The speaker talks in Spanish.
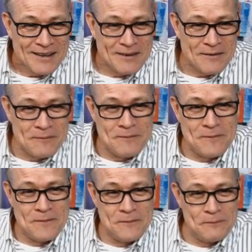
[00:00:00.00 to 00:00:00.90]

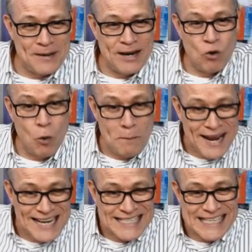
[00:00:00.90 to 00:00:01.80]

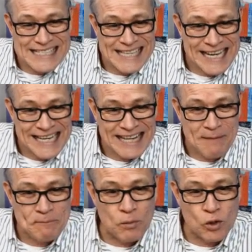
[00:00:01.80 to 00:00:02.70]
Verumen
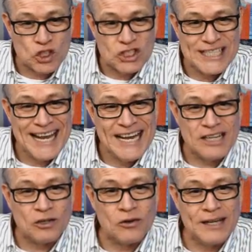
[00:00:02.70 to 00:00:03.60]

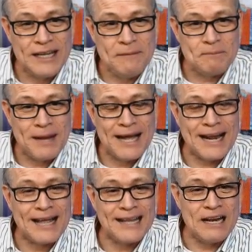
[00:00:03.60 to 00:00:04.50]
60% ¿eh?
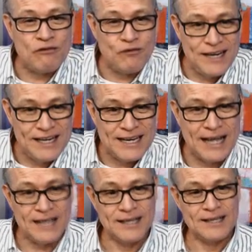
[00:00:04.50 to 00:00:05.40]
para
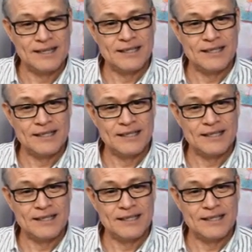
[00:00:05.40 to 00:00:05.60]
Delfina.